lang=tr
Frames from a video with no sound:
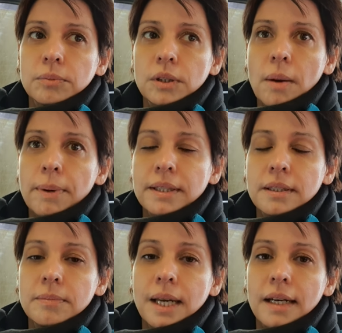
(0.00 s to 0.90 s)

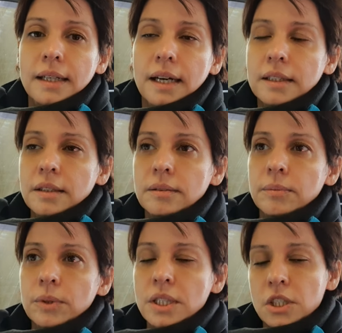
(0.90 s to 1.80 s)
kapatayım derken
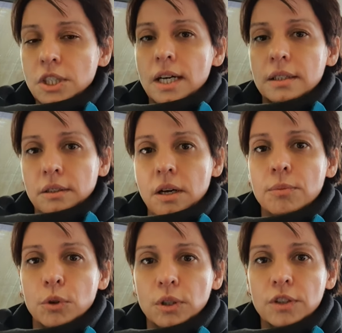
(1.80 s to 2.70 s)
inşaat
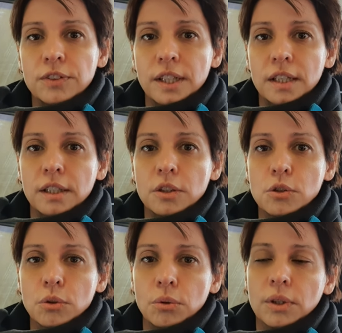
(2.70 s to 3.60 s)
kamyonları falan
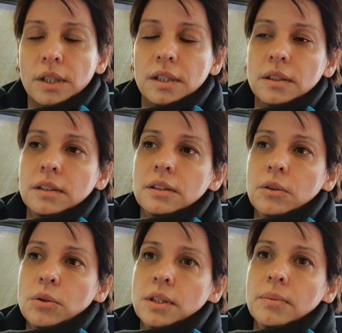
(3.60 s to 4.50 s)
geçiyordu. Onlara e,
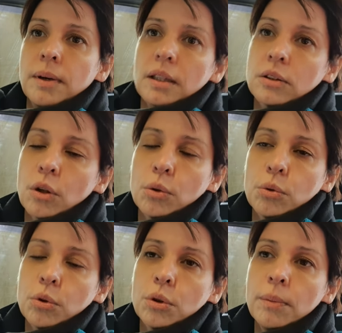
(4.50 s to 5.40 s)
gözetim altında
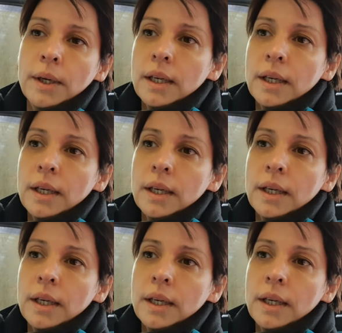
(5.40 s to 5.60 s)
tutuyordum.